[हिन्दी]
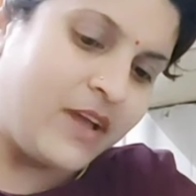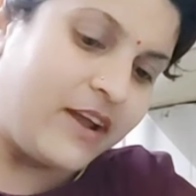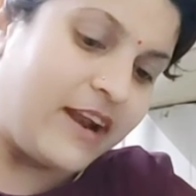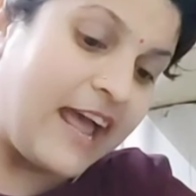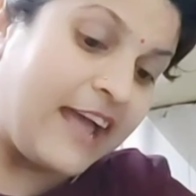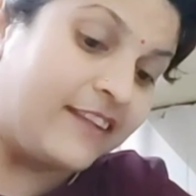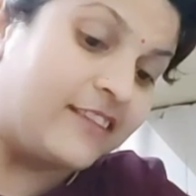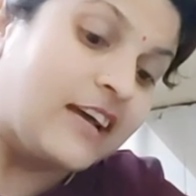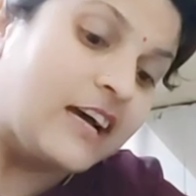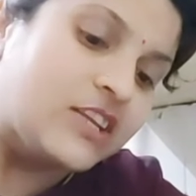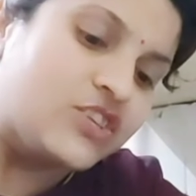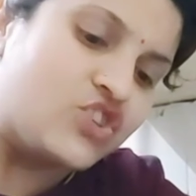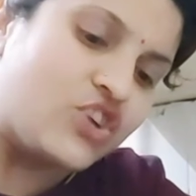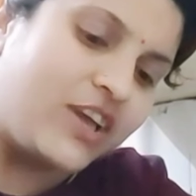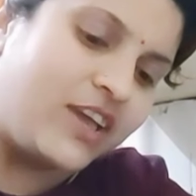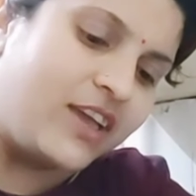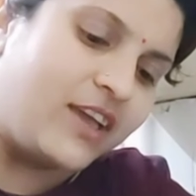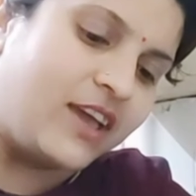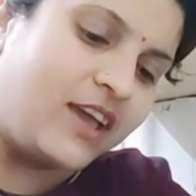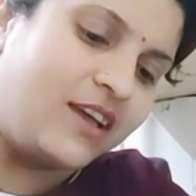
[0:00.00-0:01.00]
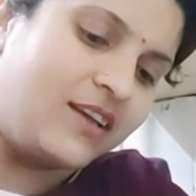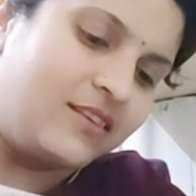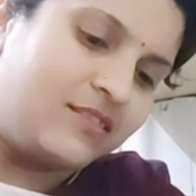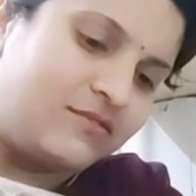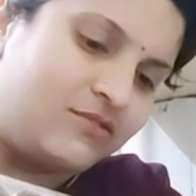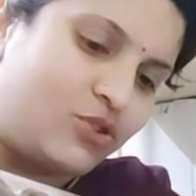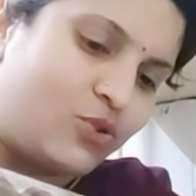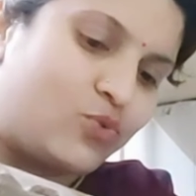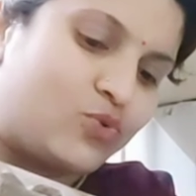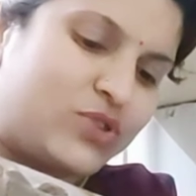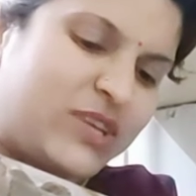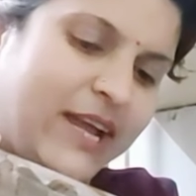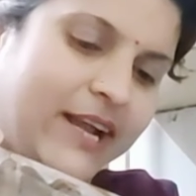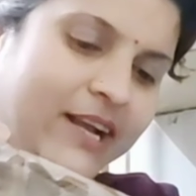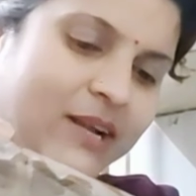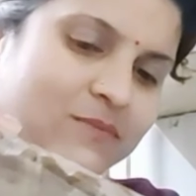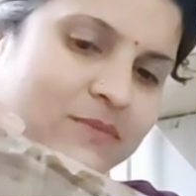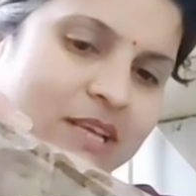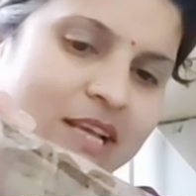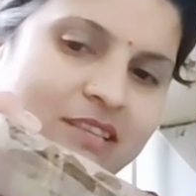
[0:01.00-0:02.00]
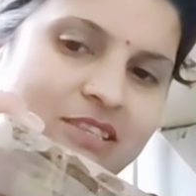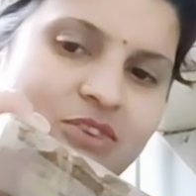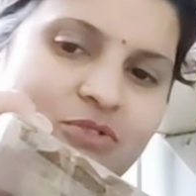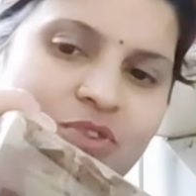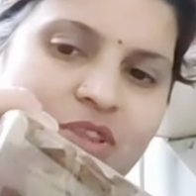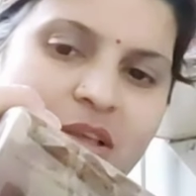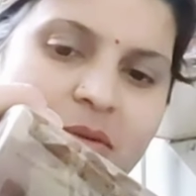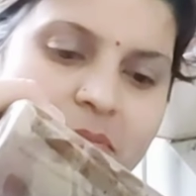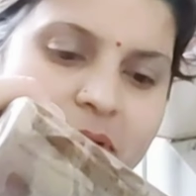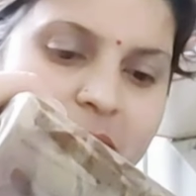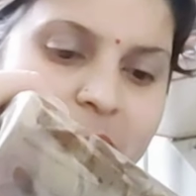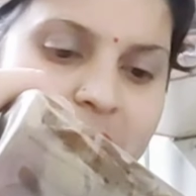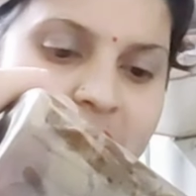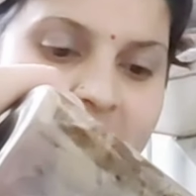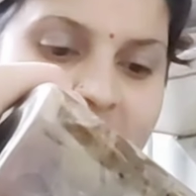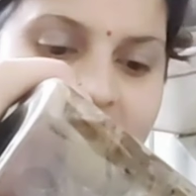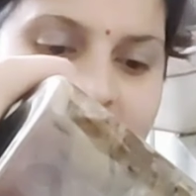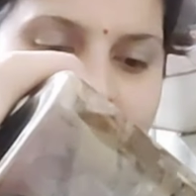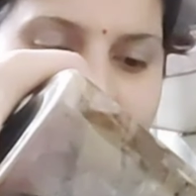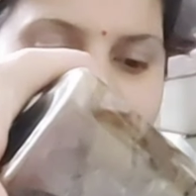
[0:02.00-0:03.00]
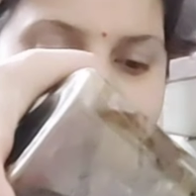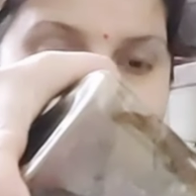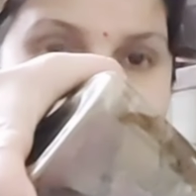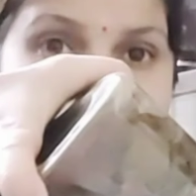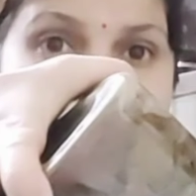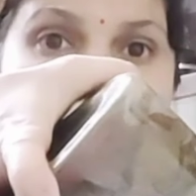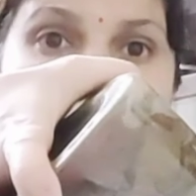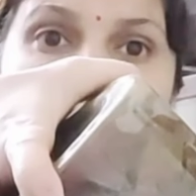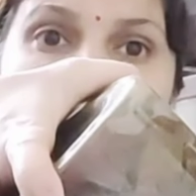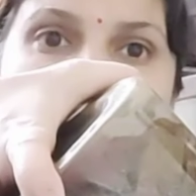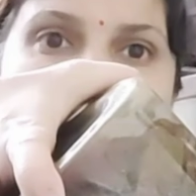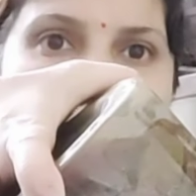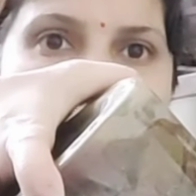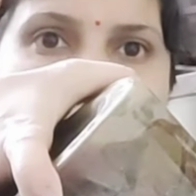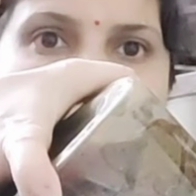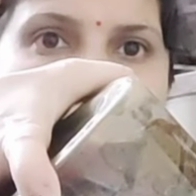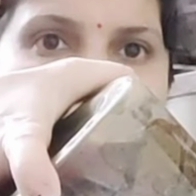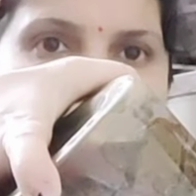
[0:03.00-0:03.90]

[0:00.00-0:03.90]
रायता चाहिए तो कुछ आइटम्स ऐसे होते हैं बट मेरे घर में किसी को अचार